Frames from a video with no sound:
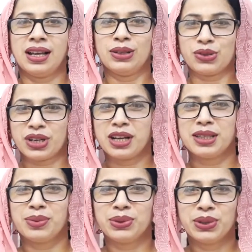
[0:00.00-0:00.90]
তো
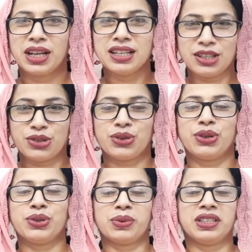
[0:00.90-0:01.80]
শিক্ষার্থী বন্ধুরা
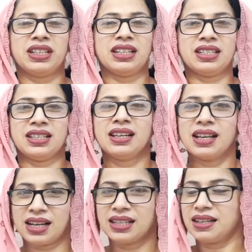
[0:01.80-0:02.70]
নিশ্চয়ই তোমাদের এটি
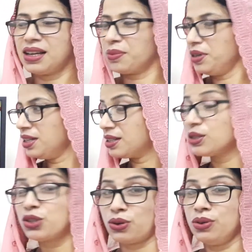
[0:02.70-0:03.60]
কাজে লাগবে
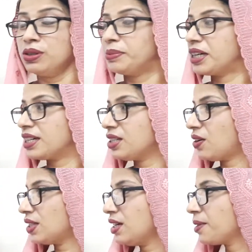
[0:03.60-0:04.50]
চলো পাঠে
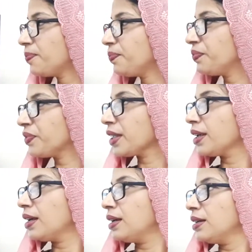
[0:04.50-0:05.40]
যাওয়া যাক
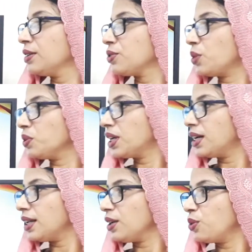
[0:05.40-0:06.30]

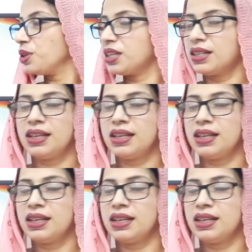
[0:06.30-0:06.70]
চমৎকার এই কবিতাটি